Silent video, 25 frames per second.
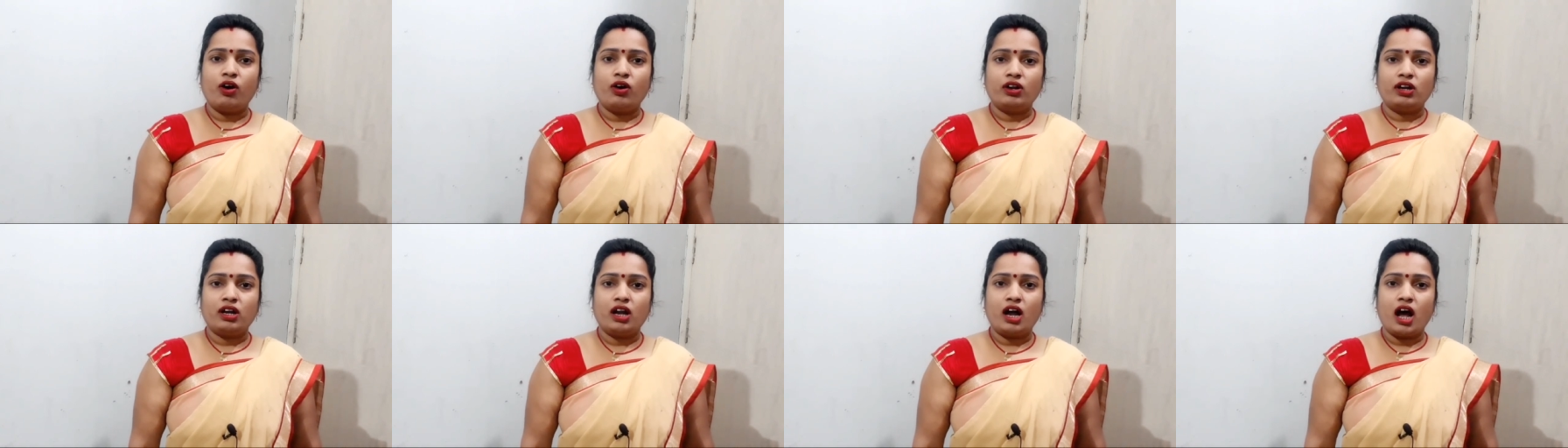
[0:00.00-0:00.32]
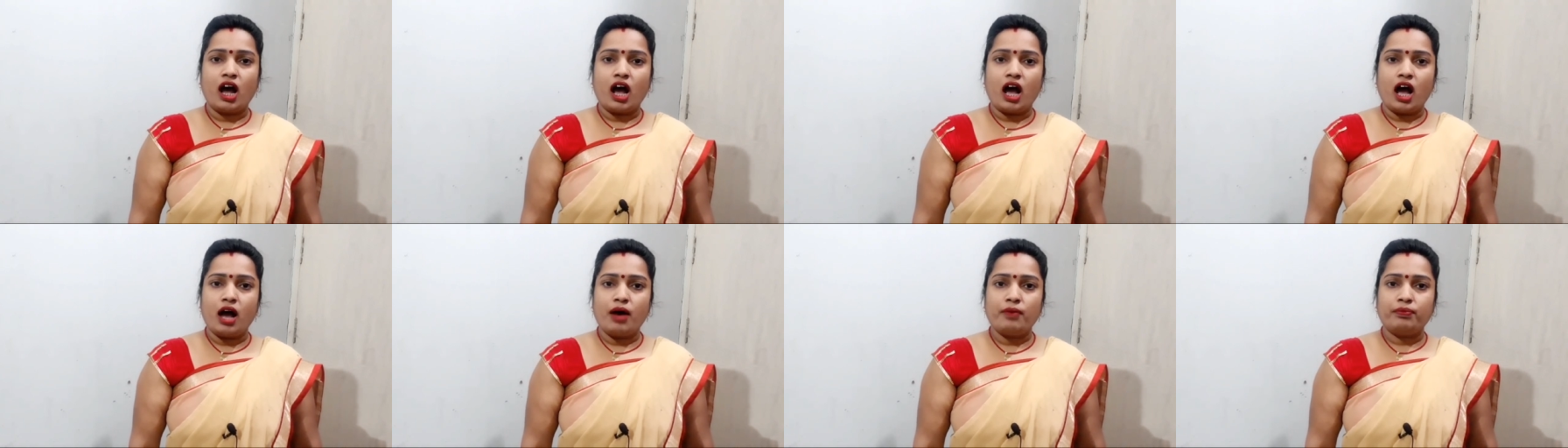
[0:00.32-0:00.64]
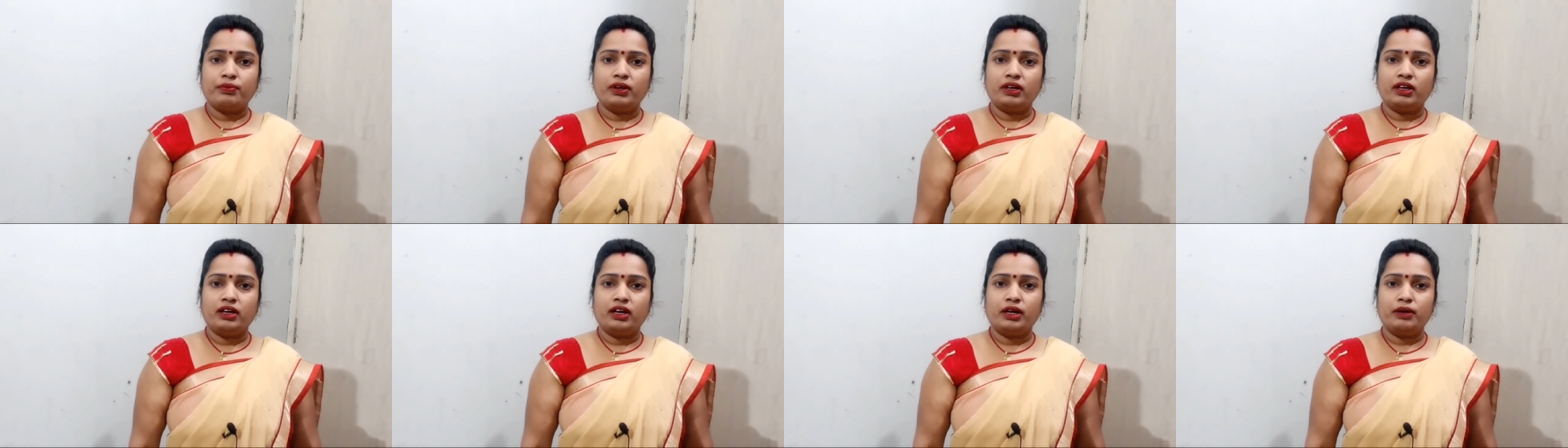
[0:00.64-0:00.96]
और
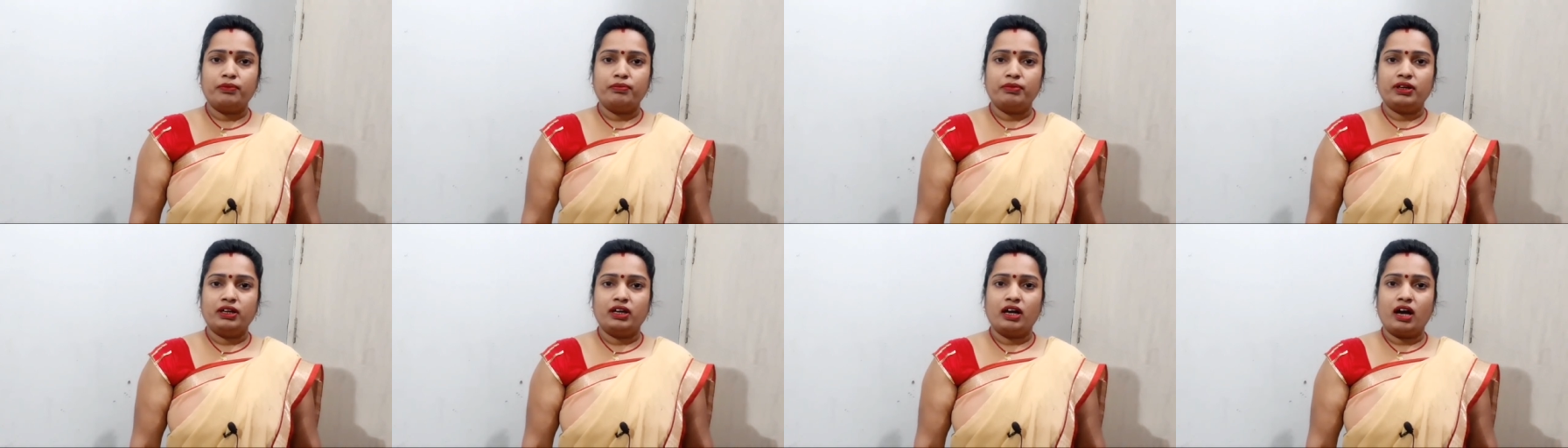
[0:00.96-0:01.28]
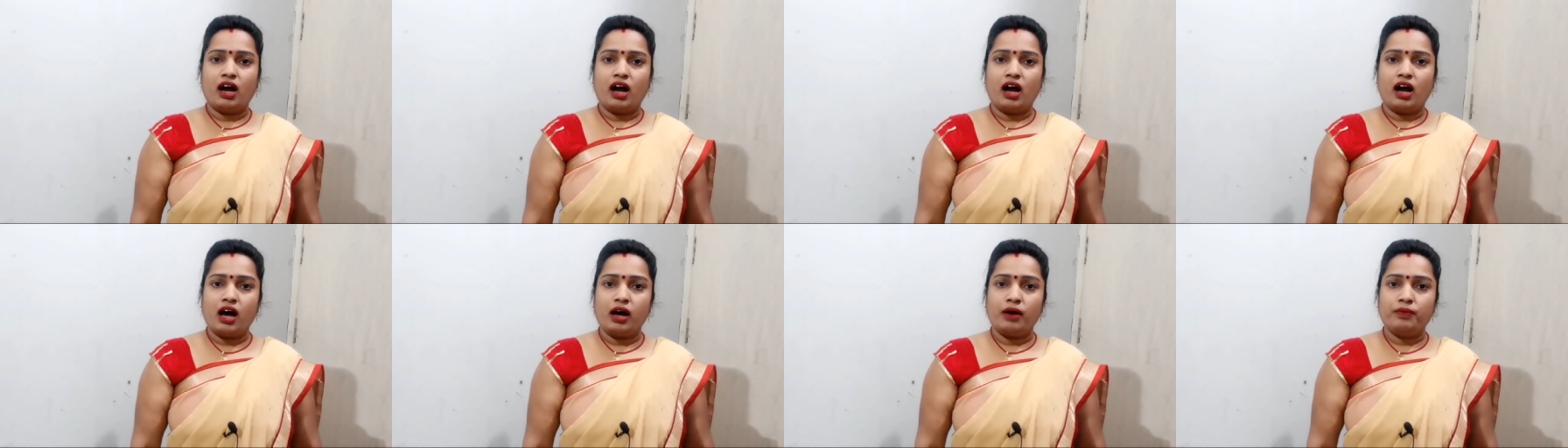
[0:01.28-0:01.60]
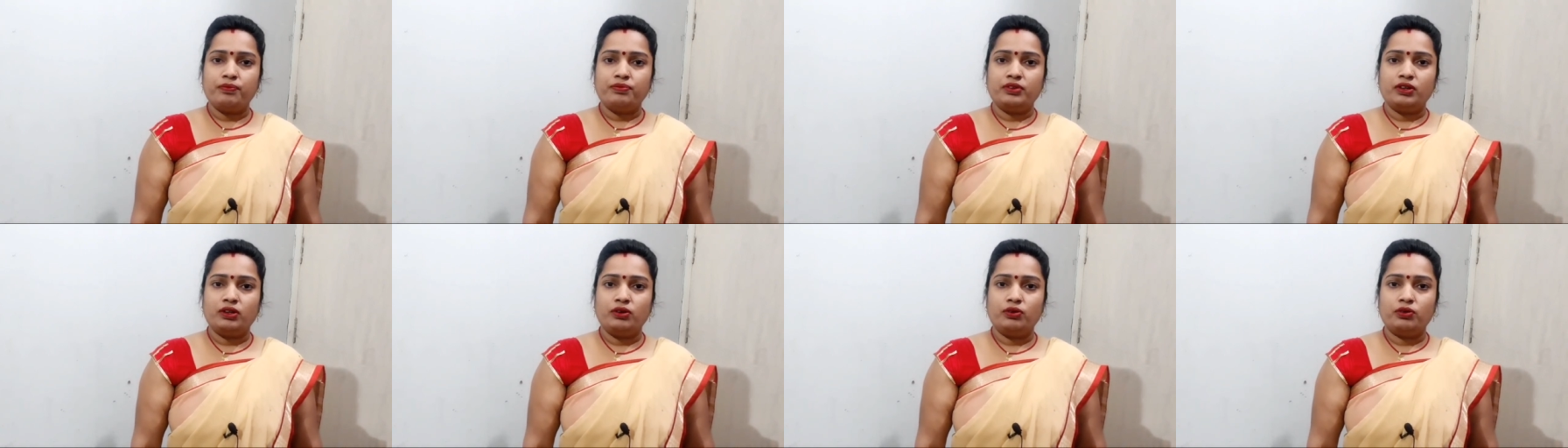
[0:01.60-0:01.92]
आपके घर में
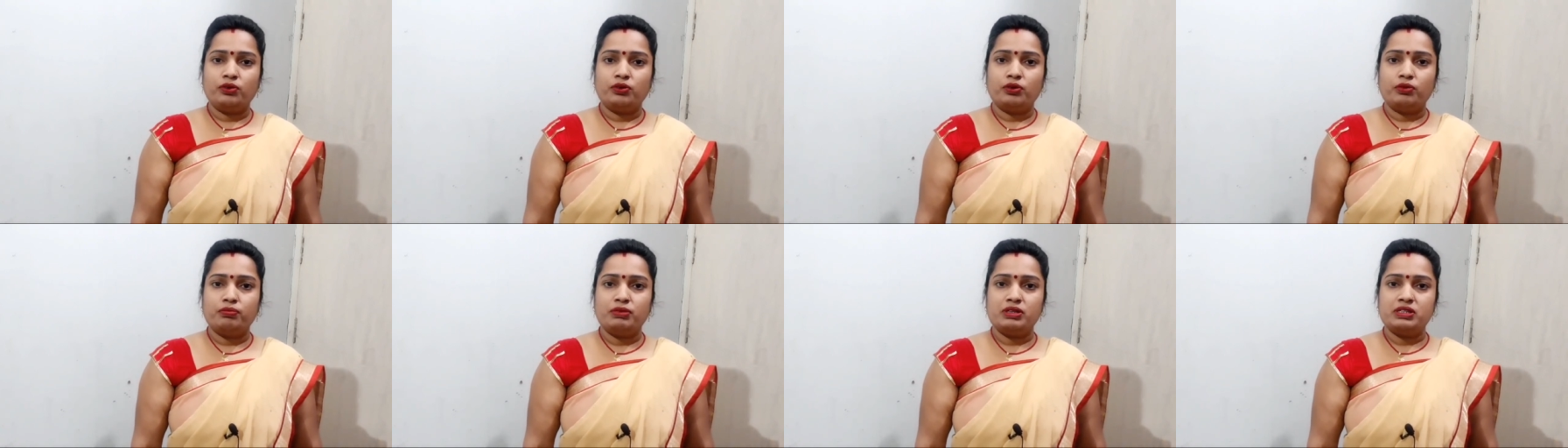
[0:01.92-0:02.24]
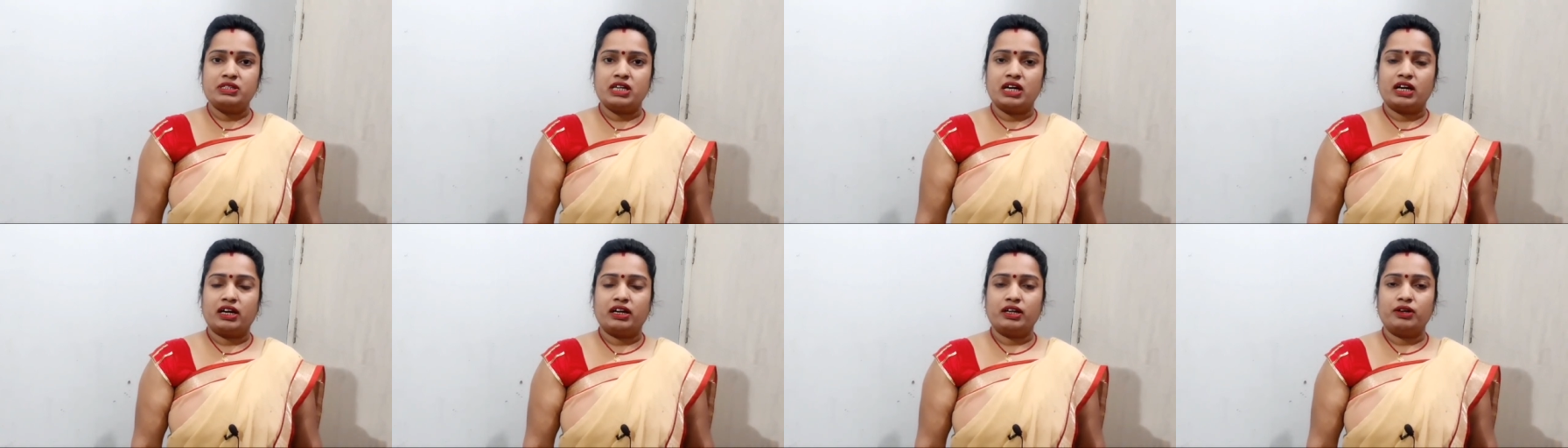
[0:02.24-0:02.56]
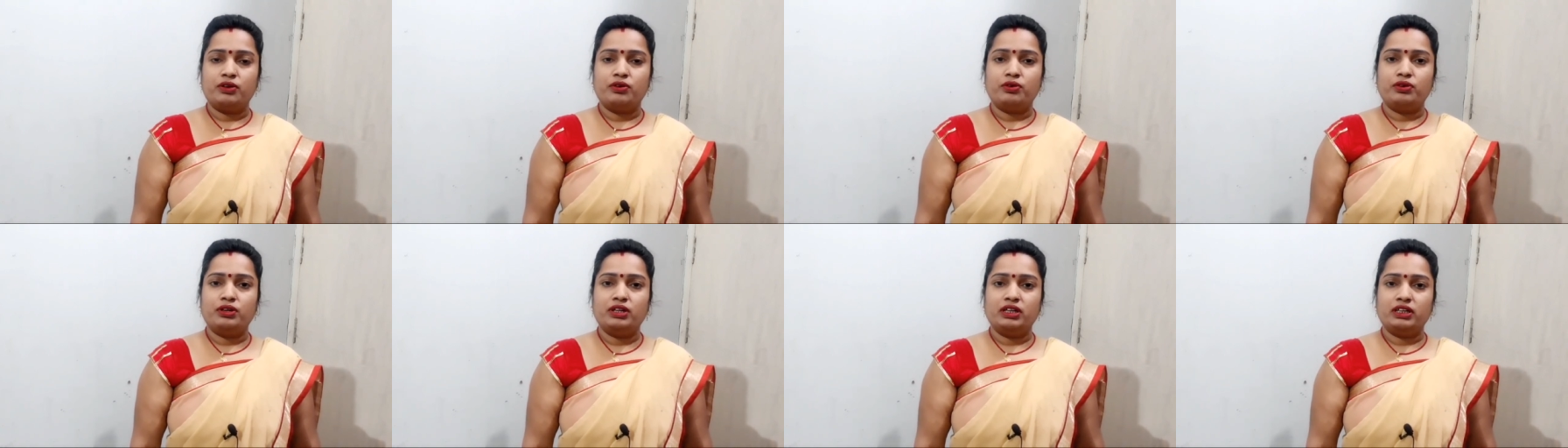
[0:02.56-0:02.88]
आपसी लोगों में
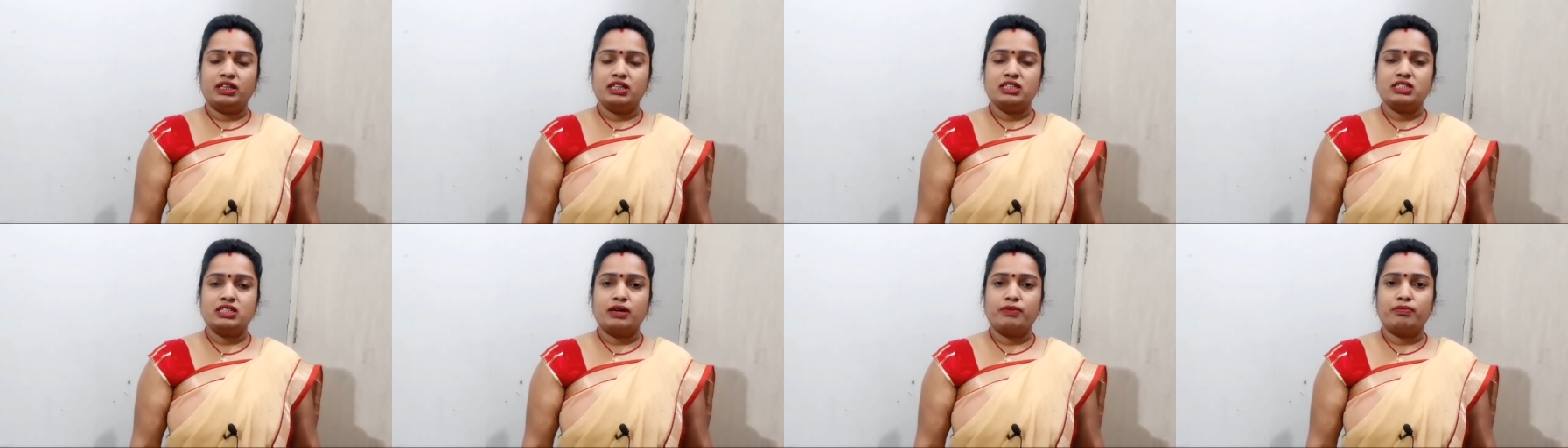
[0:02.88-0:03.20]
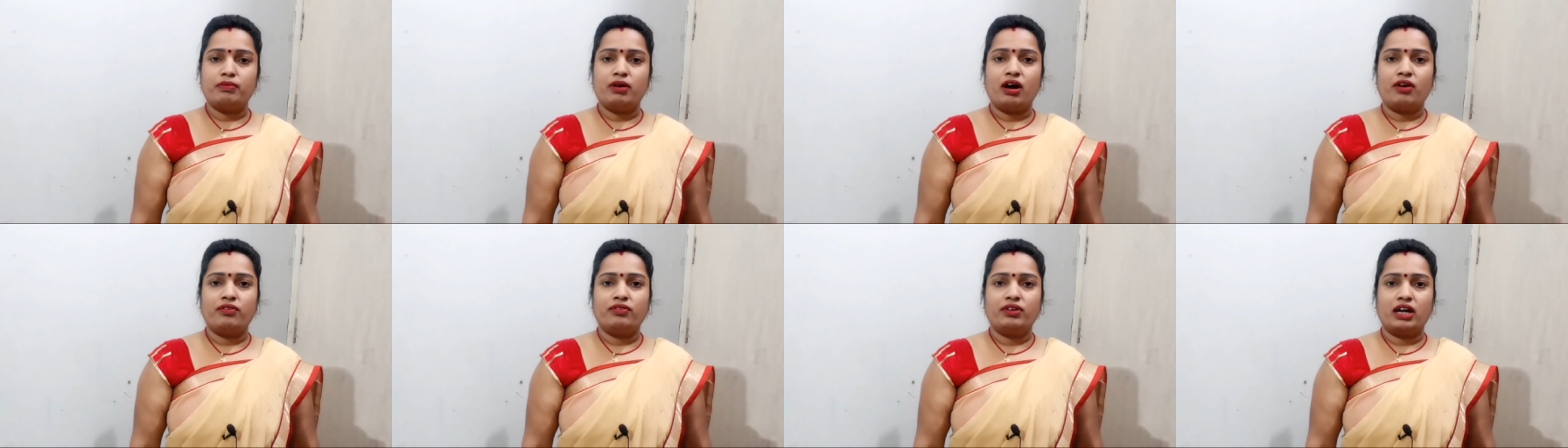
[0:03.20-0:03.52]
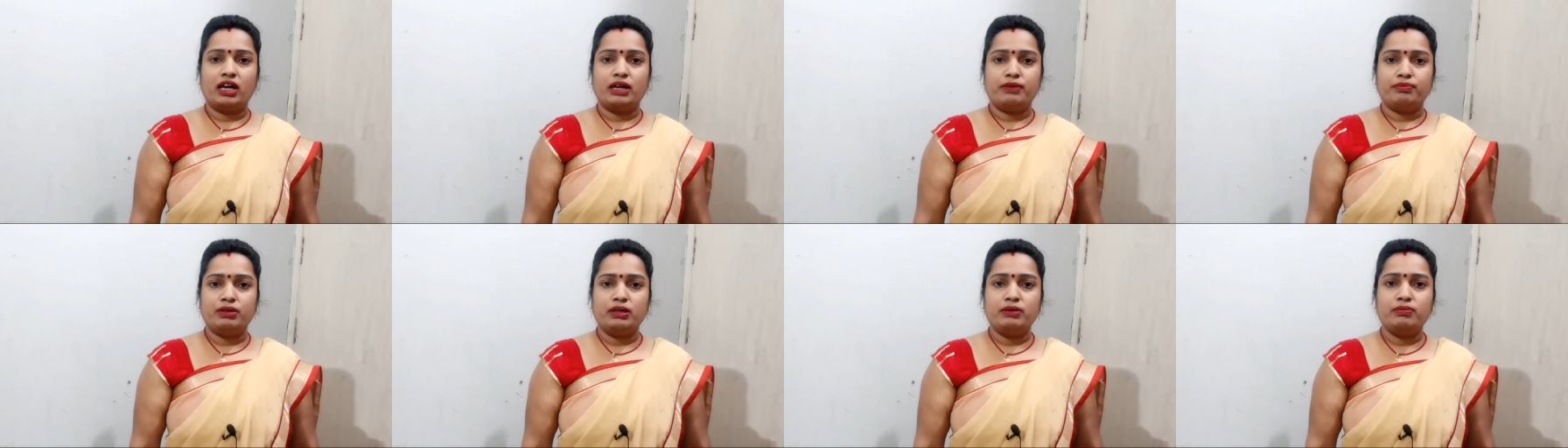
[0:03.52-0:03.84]
झगड़े होने की
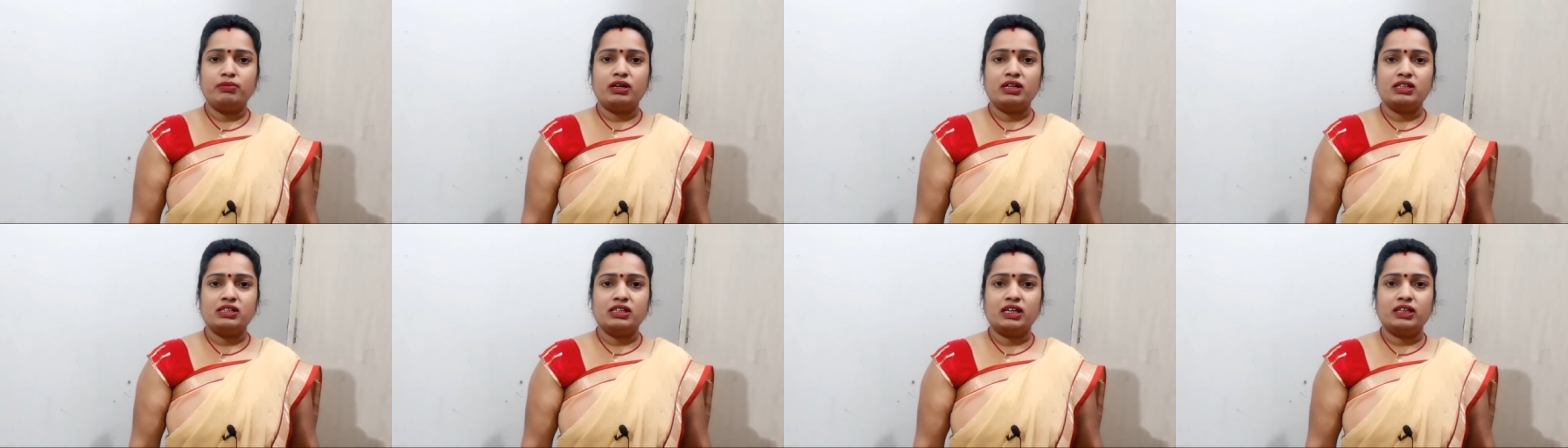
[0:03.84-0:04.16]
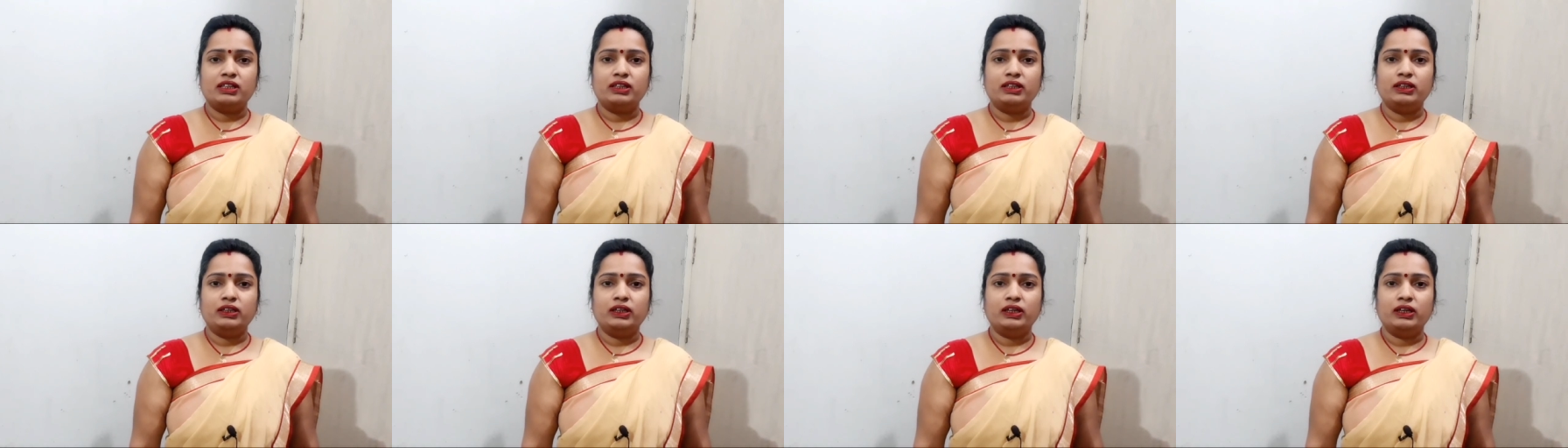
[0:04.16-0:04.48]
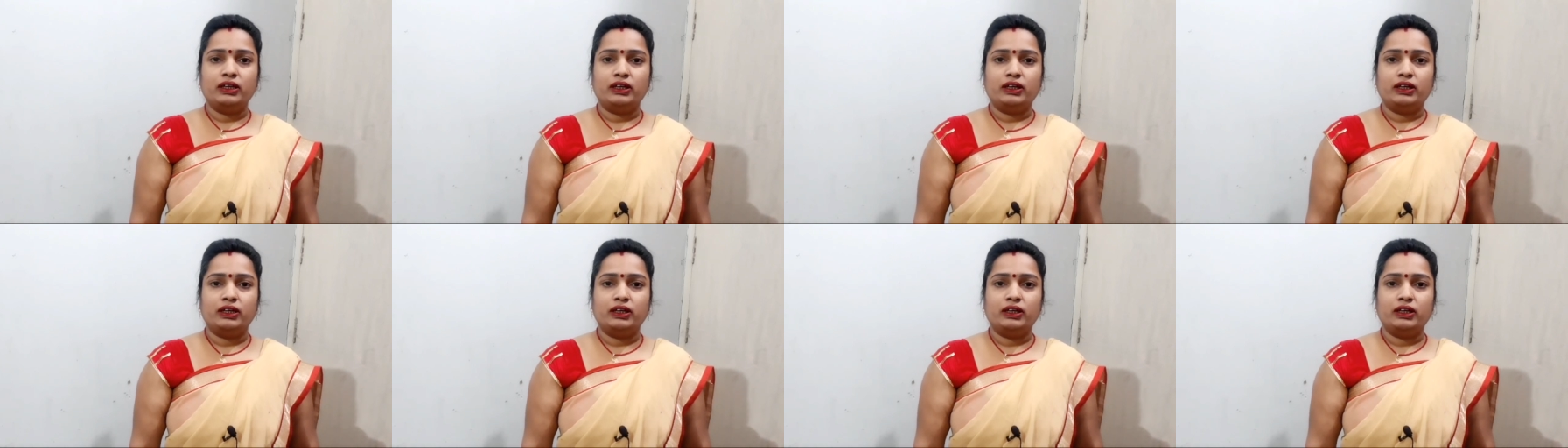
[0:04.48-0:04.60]
संभावनाएं भी बढ़ जाती